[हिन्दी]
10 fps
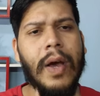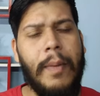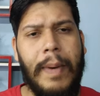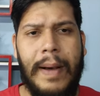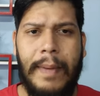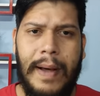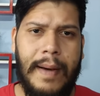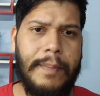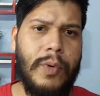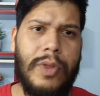वहाँ वहाँ
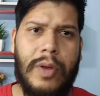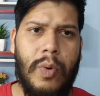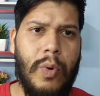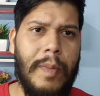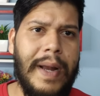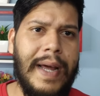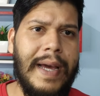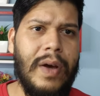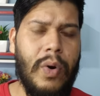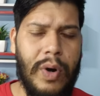आपको इसको घुमाना है
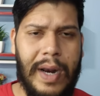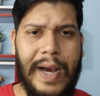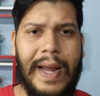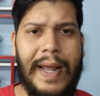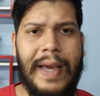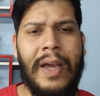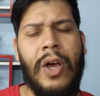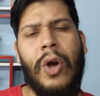और लगाना है